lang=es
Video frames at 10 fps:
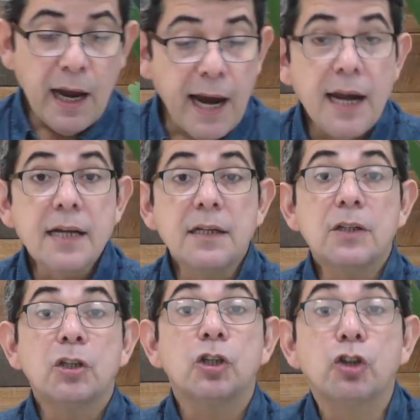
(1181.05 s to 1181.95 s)

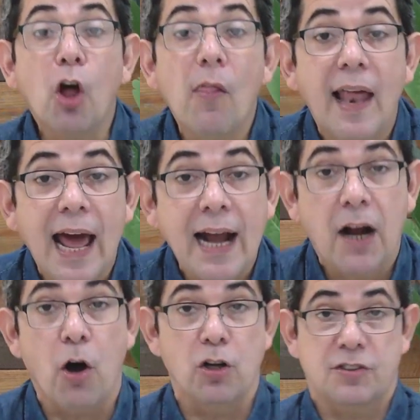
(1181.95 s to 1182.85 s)
en todas las
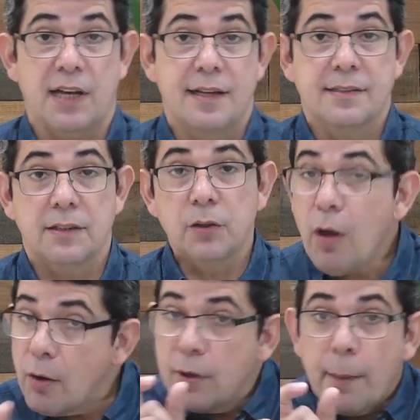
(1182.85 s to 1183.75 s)
cosas, no
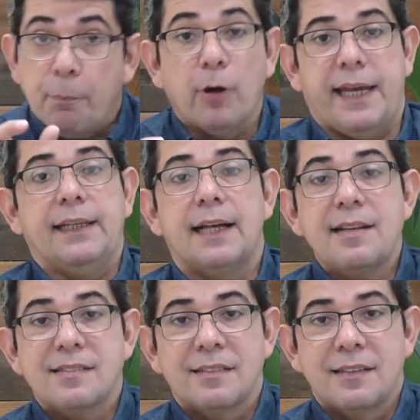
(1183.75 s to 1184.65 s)
en unas
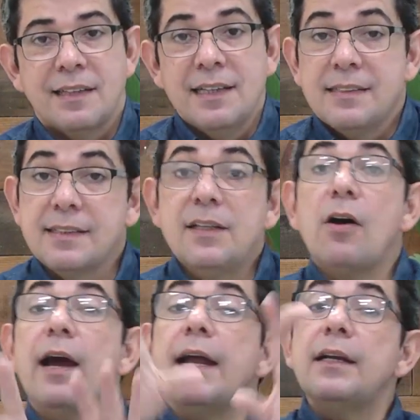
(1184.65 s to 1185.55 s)
poquitas,
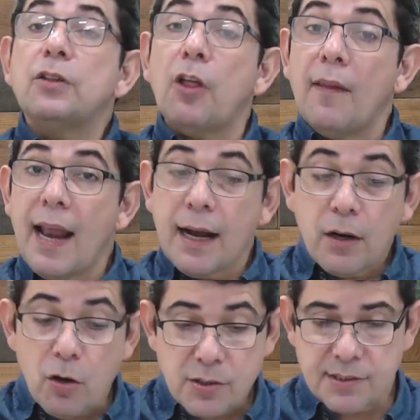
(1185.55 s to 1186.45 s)
sino en todas las
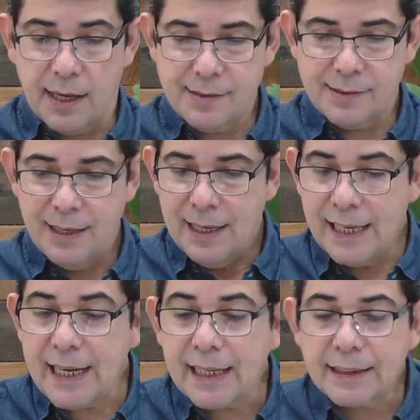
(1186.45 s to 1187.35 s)
cosas
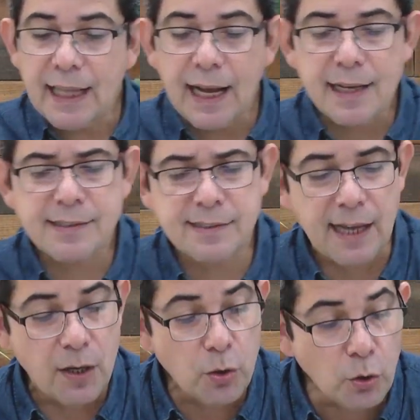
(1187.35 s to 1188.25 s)
y que tengas
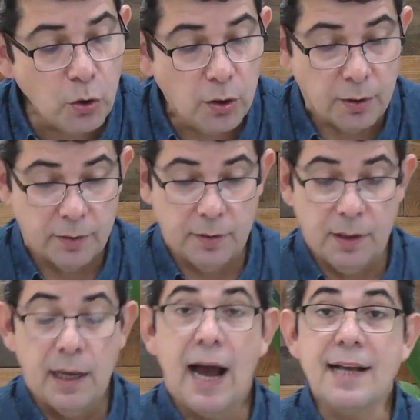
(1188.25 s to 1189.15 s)

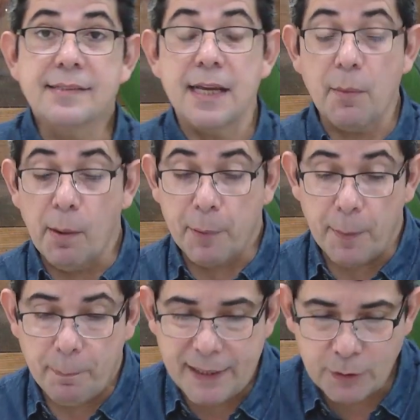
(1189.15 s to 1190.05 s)
salud así como
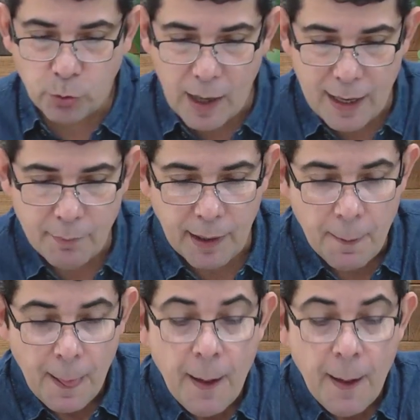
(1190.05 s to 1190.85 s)
prospera tu alma.